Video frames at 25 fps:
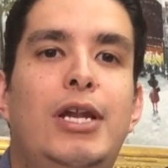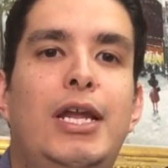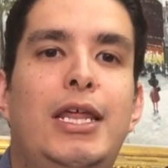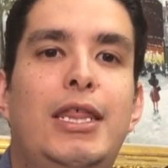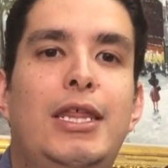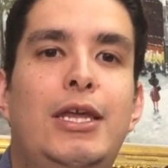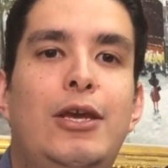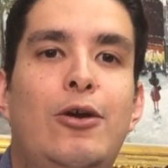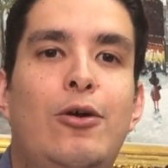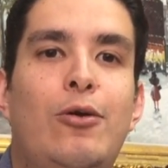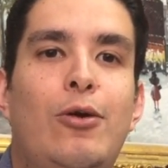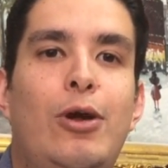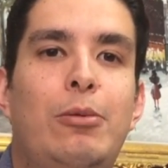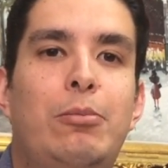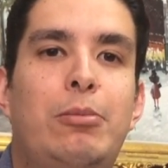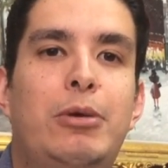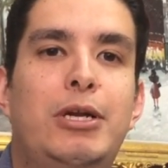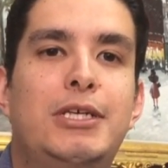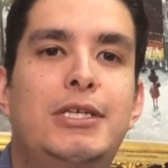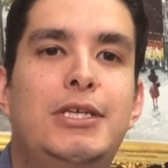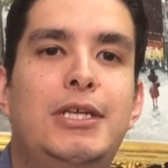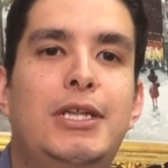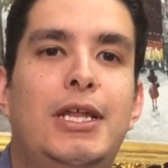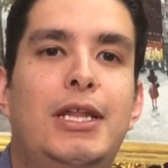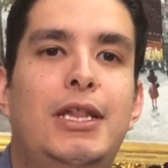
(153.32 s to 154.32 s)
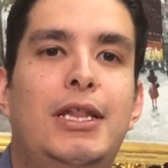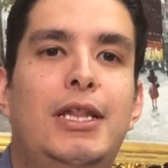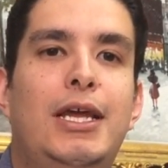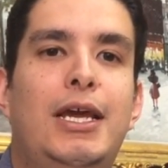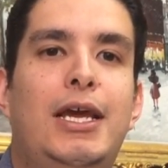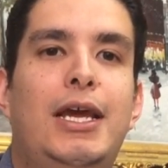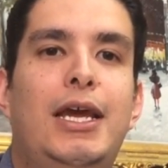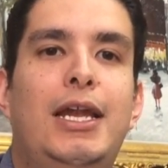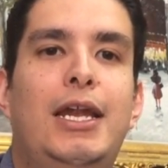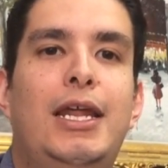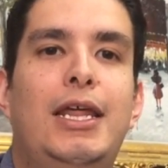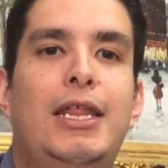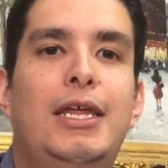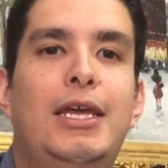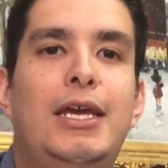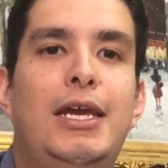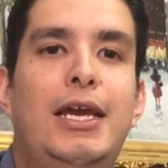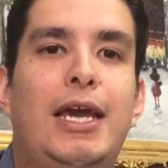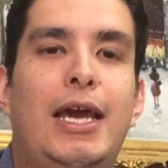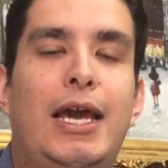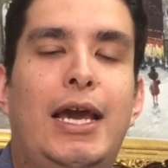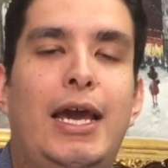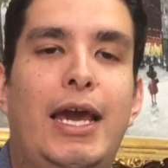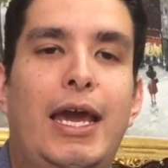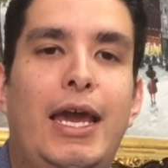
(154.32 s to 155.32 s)
le dijo al presidente Kennedy
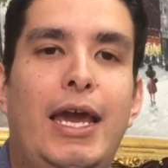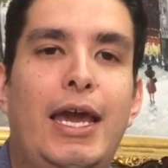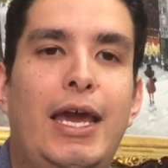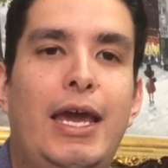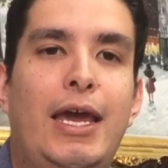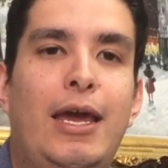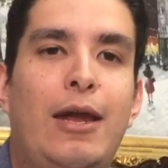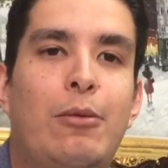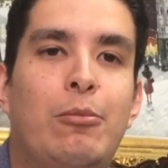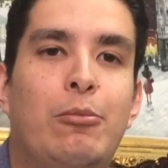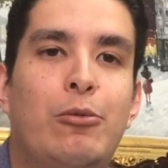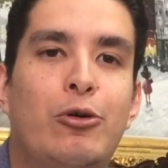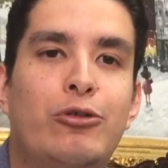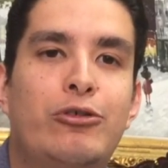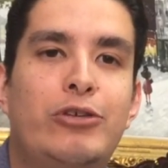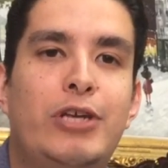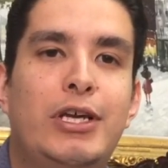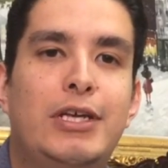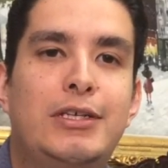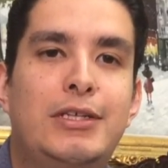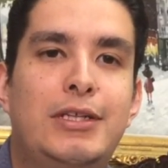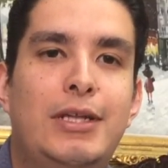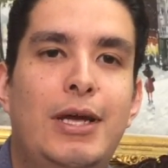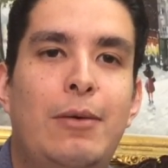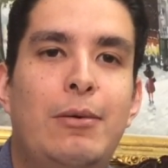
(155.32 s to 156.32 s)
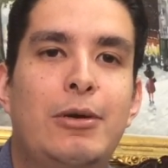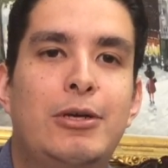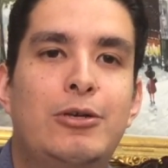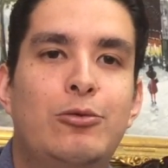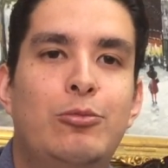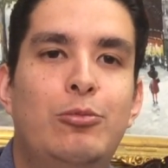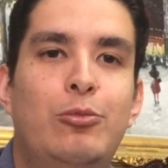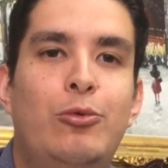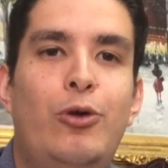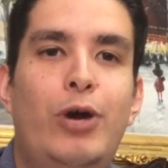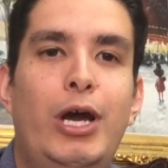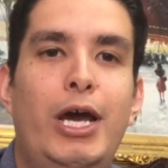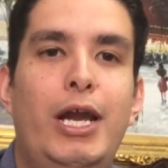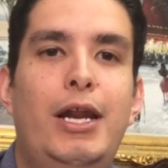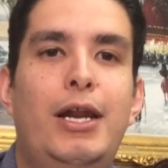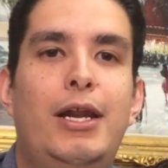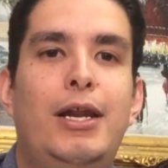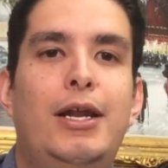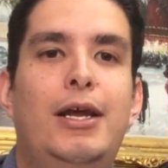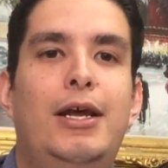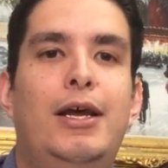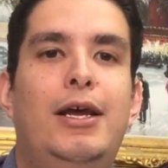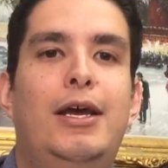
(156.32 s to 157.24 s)
que qué hermosa estaba su mujer,